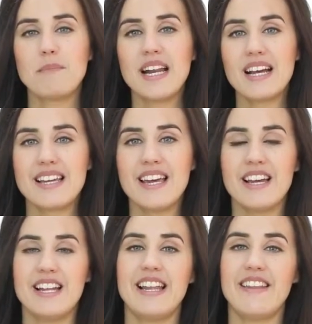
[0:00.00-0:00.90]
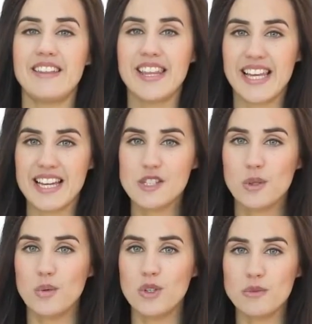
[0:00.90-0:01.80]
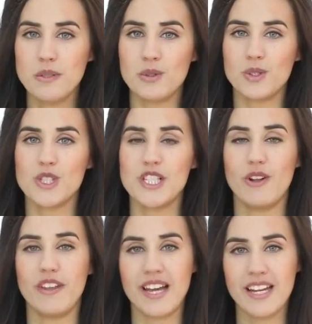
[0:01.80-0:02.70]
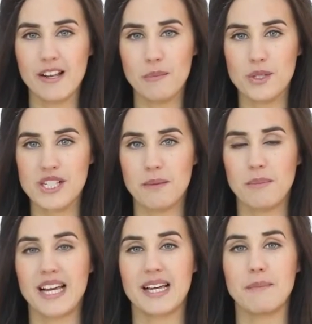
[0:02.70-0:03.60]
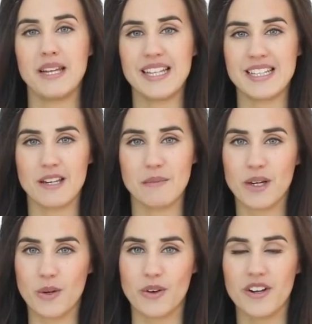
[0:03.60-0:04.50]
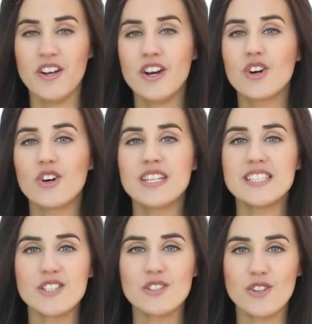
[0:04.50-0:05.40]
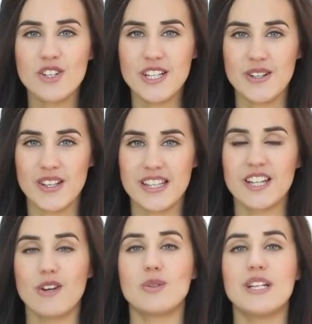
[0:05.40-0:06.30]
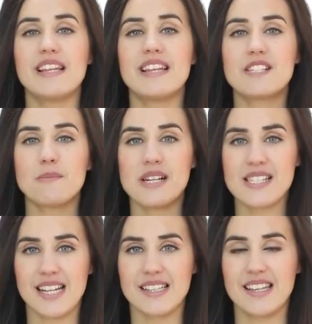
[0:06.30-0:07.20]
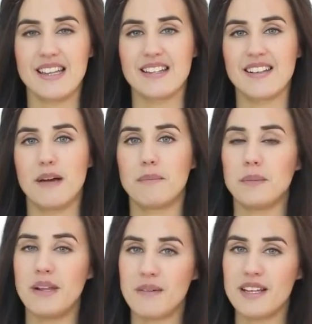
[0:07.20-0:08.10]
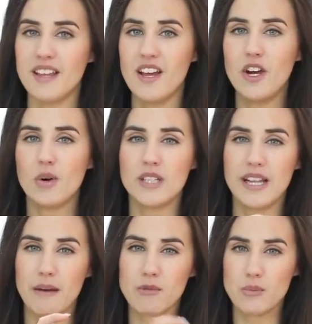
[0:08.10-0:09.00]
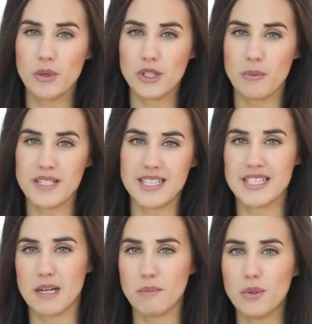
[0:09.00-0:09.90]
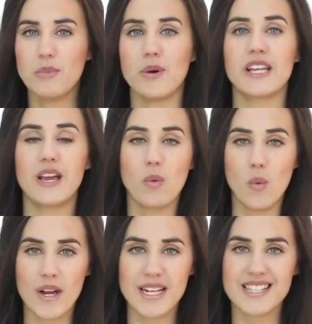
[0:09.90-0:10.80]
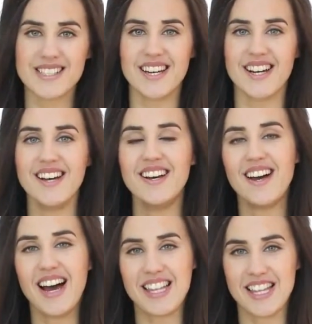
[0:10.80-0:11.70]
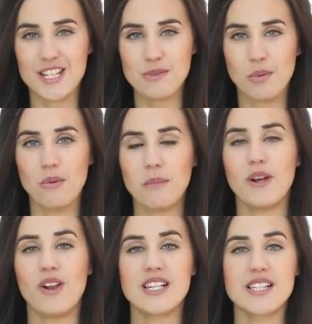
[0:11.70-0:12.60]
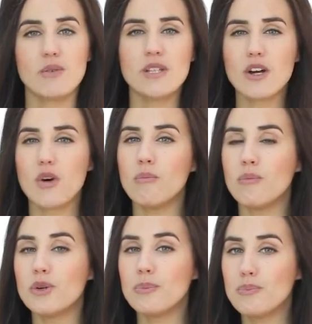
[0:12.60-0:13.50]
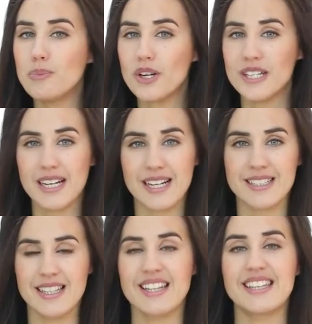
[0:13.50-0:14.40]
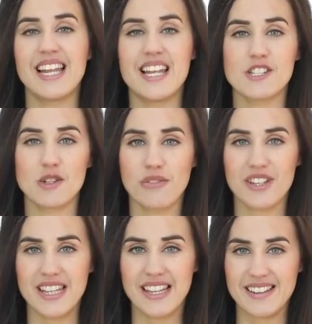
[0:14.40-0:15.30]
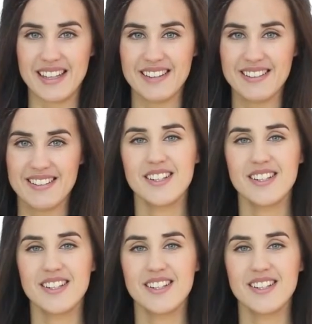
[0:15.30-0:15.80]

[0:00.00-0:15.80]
para que le dediquéis unos minutos y lo dejéis reposar para que penetre mejor. Con esto no quiero decir que utilicéis más cantidad. La primera vez utilizamos un poquito más de champú porque cuesta hacer espuma, pero la segunda con muy poquita cantidad tenéis suficiente.